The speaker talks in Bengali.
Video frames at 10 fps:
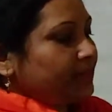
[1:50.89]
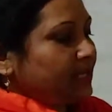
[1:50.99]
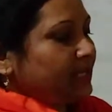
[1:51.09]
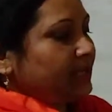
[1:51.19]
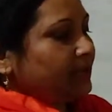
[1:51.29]

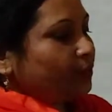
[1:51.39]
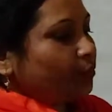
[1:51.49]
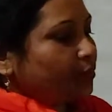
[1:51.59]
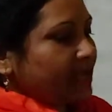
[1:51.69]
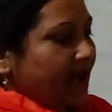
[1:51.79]
মি
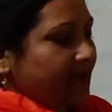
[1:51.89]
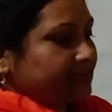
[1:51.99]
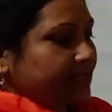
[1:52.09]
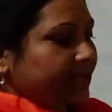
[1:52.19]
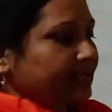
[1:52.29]
উই
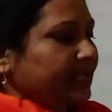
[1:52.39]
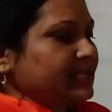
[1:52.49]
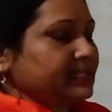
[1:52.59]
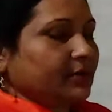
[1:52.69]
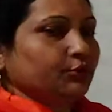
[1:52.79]
আস এখান
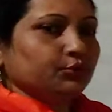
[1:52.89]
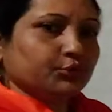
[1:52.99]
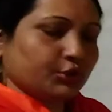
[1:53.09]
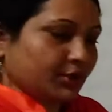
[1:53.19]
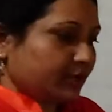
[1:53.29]
থেকে যে কোনো
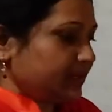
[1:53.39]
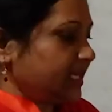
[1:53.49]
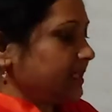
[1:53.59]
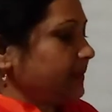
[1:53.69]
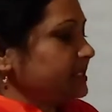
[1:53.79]
দুটো উদাহরণ
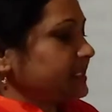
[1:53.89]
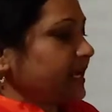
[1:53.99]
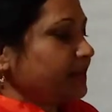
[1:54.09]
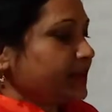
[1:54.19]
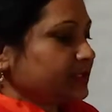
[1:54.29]
দিয়ে দিবে
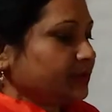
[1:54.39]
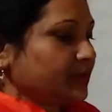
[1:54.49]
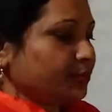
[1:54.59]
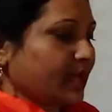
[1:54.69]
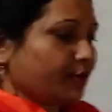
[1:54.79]
সেকেন্ড
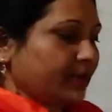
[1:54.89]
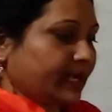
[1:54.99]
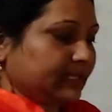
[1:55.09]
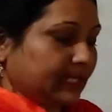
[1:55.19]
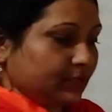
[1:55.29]
পার্সনের উদাহরণ
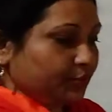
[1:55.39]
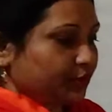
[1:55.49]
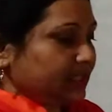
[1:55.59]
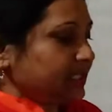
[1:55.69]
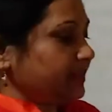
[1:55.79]
এখান থেকে
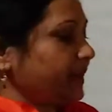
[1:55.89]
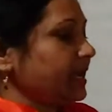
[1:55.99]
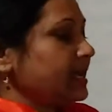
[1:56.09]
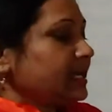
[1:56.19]
দুটো দিয়ে দিবে